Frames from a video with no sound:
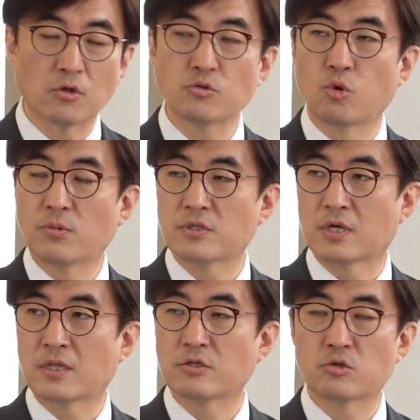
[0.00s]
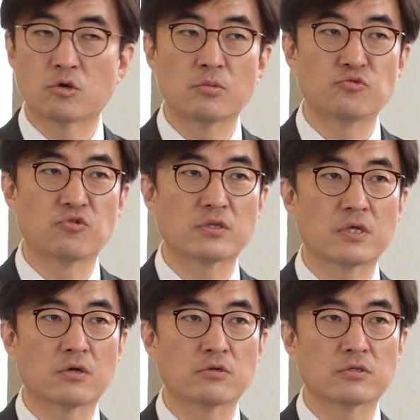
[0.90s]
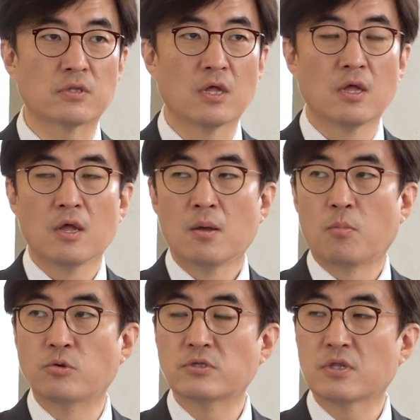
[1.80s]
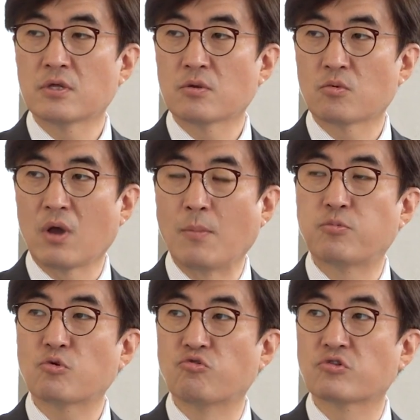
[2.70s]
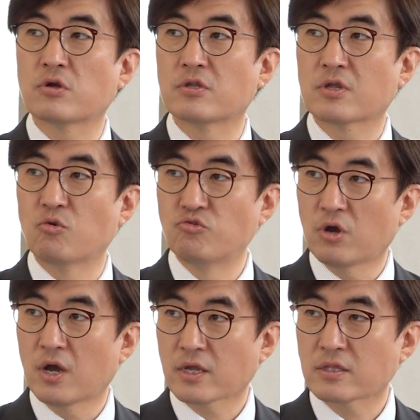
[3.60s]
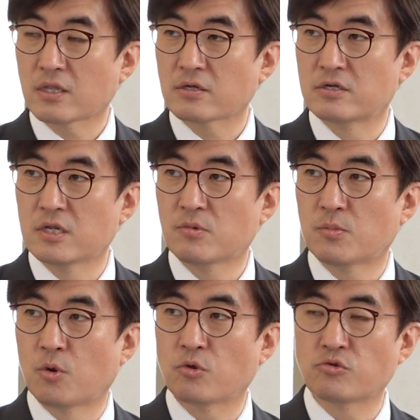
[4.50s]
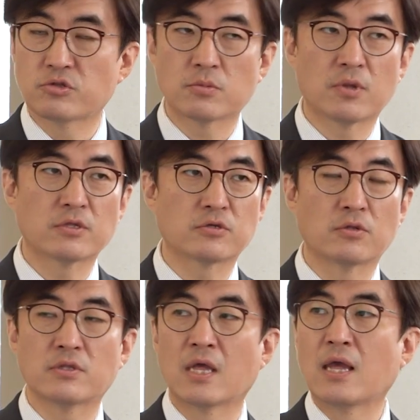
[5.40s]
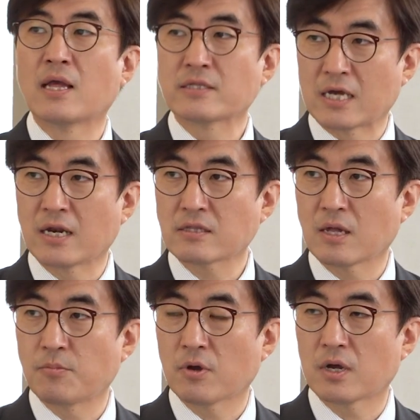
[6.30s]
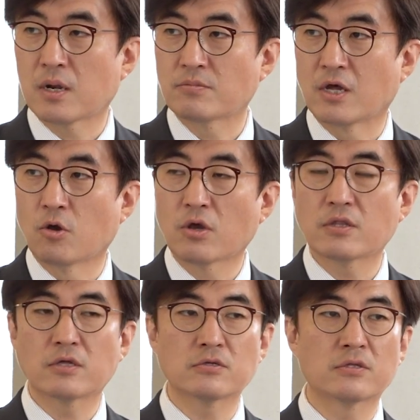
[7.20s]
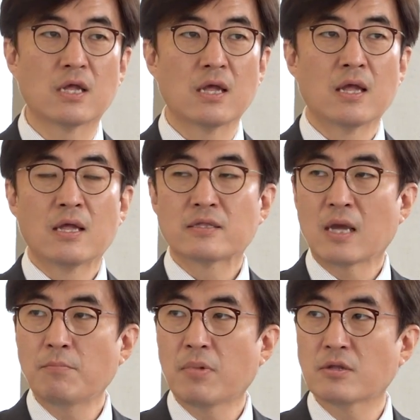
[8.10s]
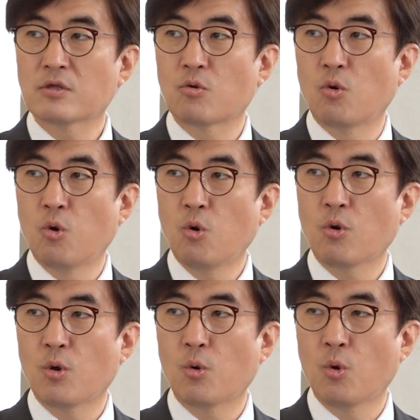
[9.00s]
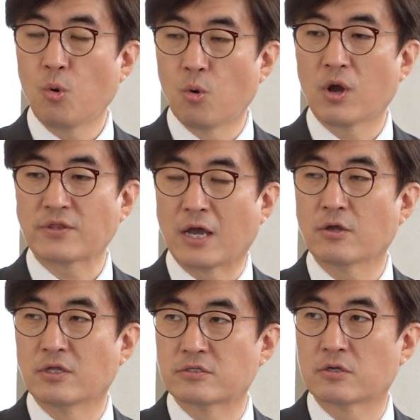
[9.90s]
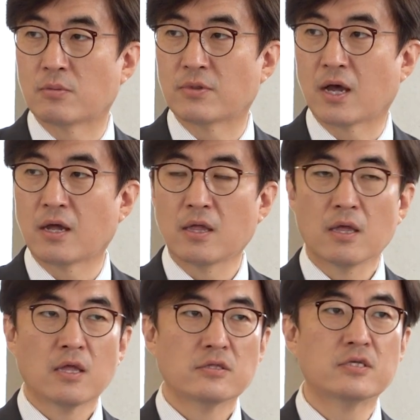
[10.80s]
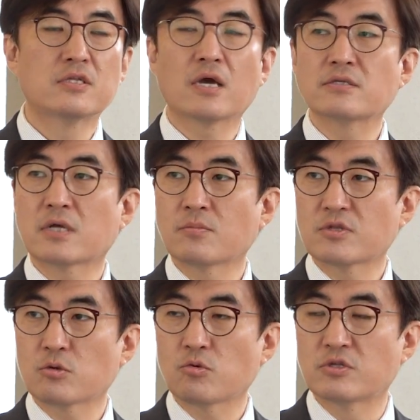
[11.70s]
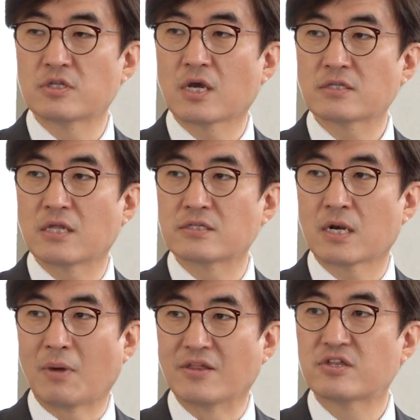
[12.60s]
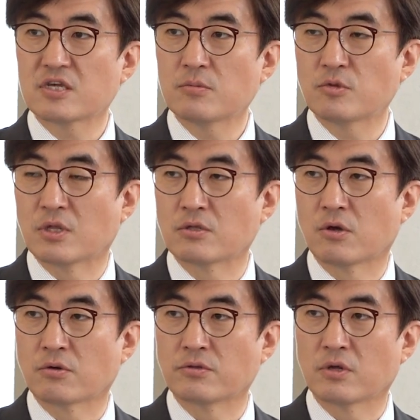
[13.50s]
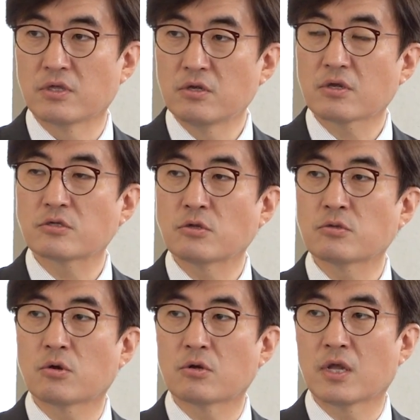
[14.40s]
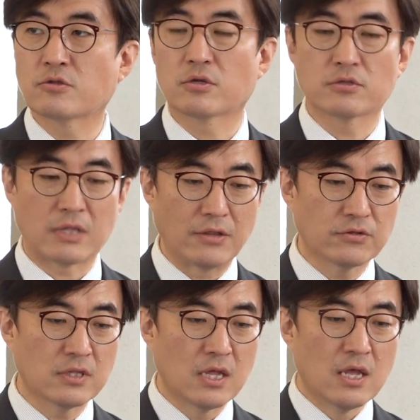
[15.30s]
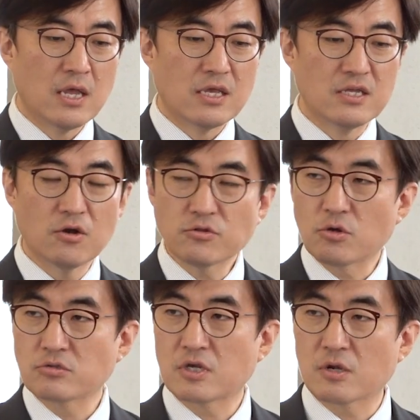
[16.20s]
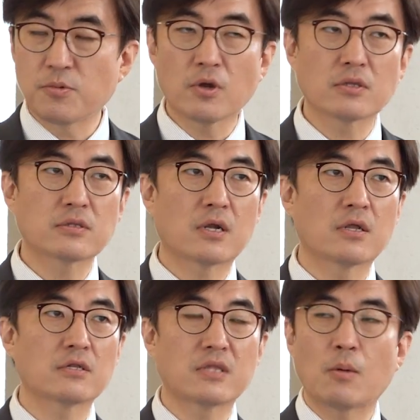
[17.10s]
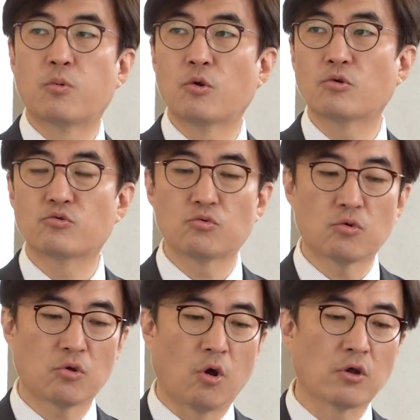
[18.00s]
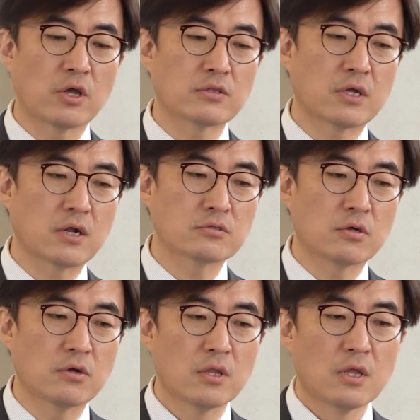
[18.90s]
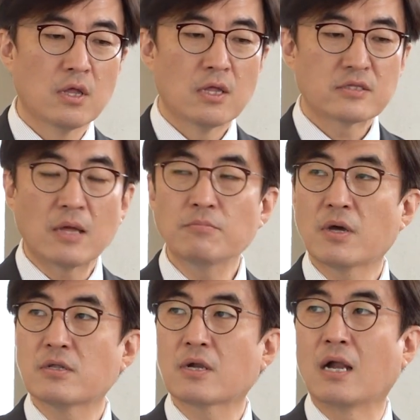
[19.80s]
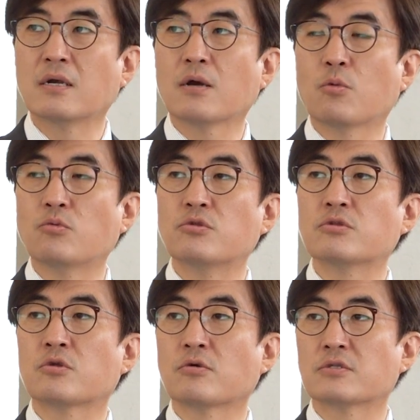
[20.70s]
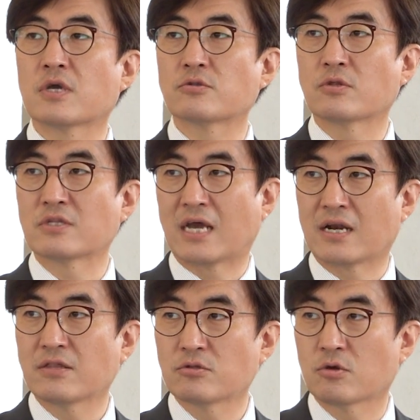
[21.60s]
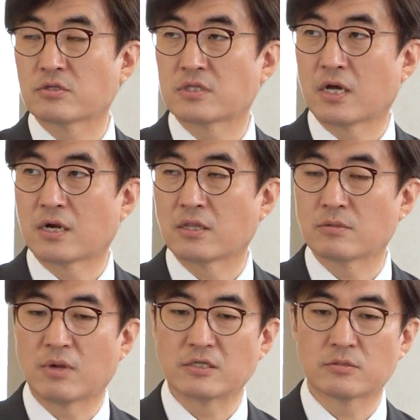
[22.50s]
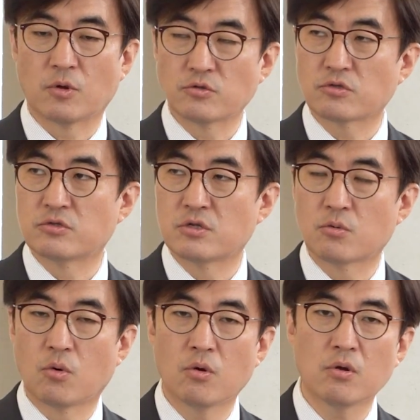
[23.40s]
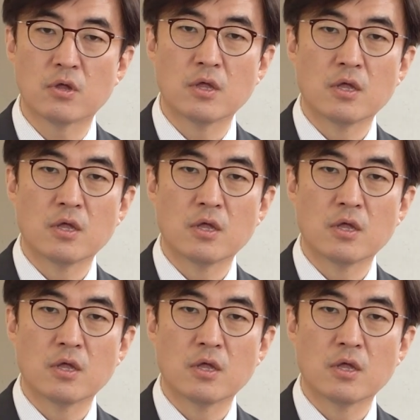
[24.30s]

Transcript: 전 도민 재난지원금을 주겠다는 것은 본인이 앞으로 국정을 이렇게 운영하겠다는 그림을 보여준 측면에서 저는 잘했다 평가를 합니다. 여기에 대해서는 찬반이 있고 호가 당연히 있을 겁니다. 지지하는 사람 찍고 지지하지 않는 사람 안 찍으면 되는 거거든요. 네네. 이렇게 선거를 해야죠. 그래서 나는 이런 정책을 펴겠다라는 걸 딱 보여주고 거기에 따라서 찬반을 갈라놓는 정치가 저는 잘하는 정치다라는 말씀 먼저 드리고,